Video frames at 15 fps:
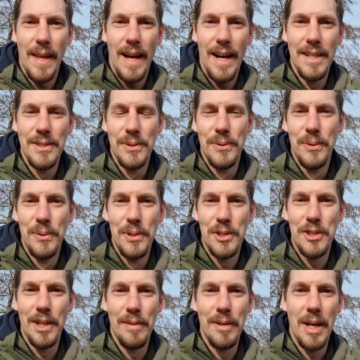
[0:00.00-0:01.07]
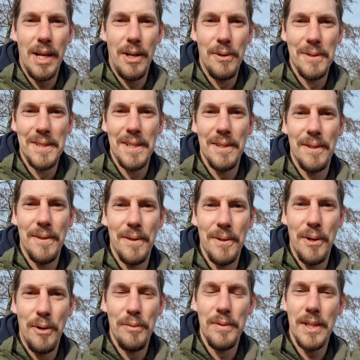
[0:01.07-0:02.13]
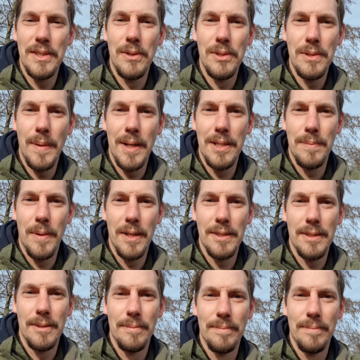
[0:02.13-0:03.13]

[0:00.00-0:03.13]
Also Rute schnell wieder raus und hoffen, dass noch ein zweites beißt.